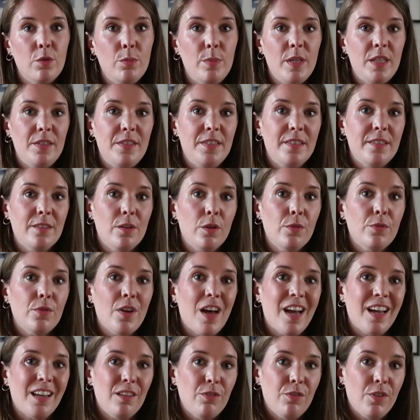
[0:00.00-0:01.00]

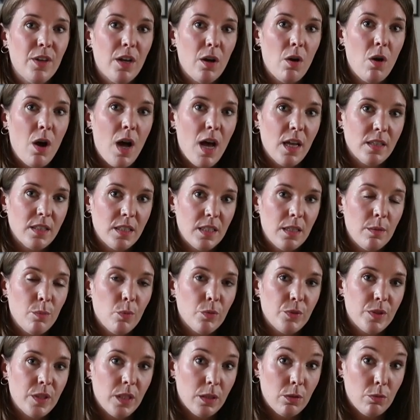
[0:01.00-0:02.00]
2019, un référent
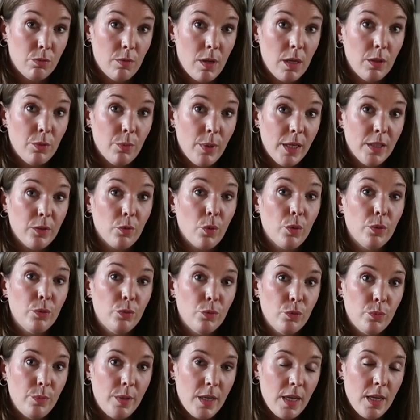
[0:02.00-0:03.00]
harcèlement sexuel doit être
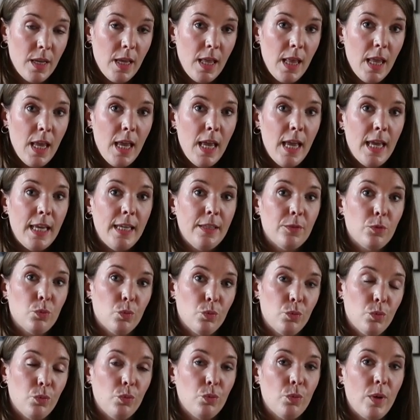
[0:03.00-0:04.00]
nommé et
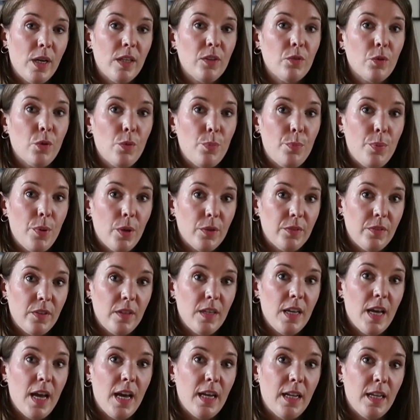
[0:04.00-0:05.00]
son nom doit être
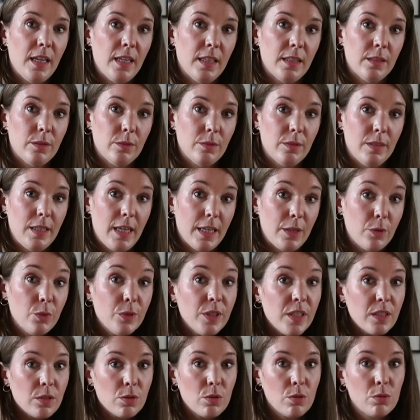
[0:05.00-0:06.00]
porté à la
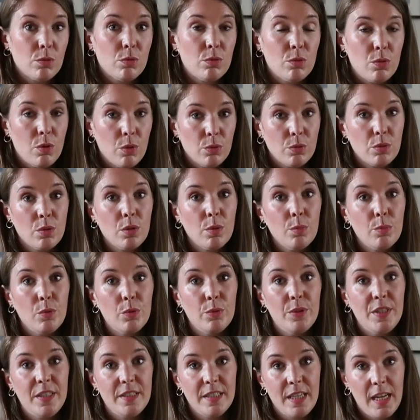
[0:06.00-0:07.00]
connaissance de
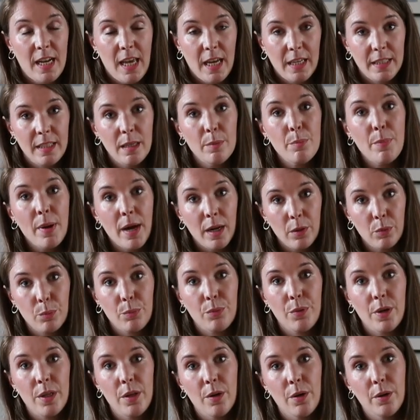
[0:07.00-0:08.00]
l'ensemble des salariés par
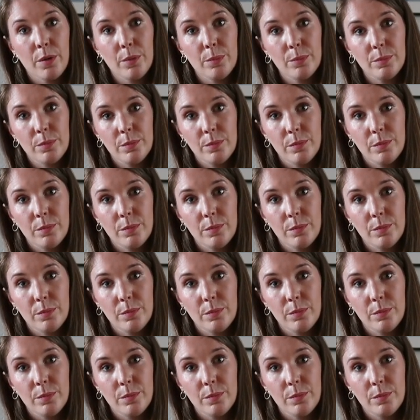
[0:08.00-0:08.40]
l'employeur.